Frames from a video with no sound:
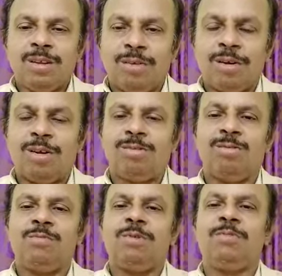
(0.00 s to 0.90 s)
தொடர்
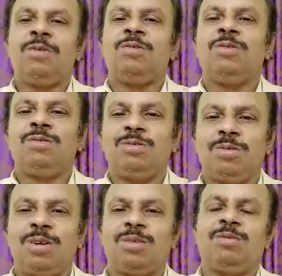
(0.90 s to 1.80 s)
துன்பமோ
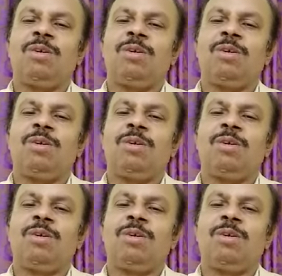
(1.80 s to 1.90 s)
தொடர்